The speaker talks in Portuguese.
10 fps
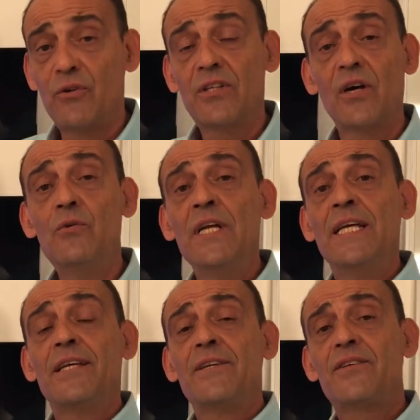Então,
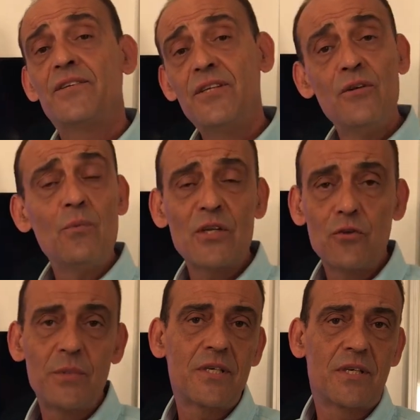se uma
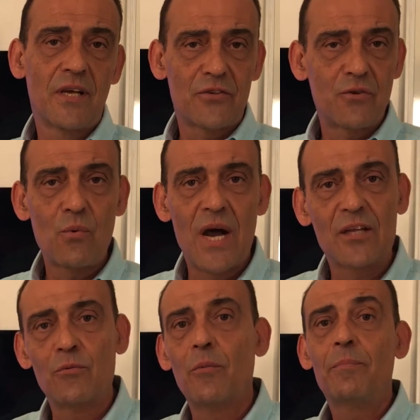substância, um
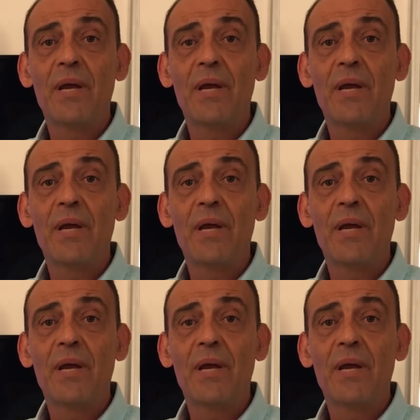átomo,